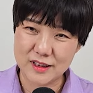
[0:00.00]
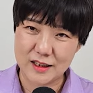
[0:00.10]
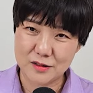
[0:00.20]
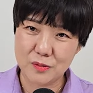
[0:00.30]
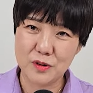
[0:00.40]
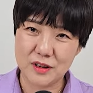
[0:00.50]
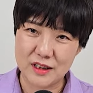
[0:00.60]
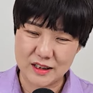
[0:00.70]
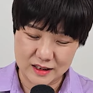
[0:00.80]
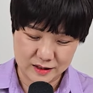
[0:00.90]
장점들이
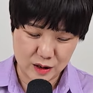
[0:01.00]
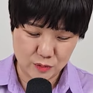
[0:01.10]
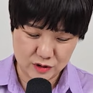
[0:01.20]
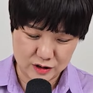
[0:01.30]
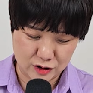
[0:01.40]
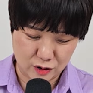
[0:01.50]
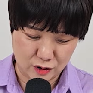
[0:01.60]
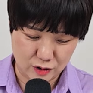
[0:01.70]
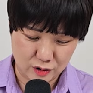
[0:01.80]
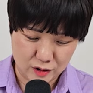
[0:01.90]
있기
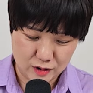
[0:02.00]
때문이죠. 음.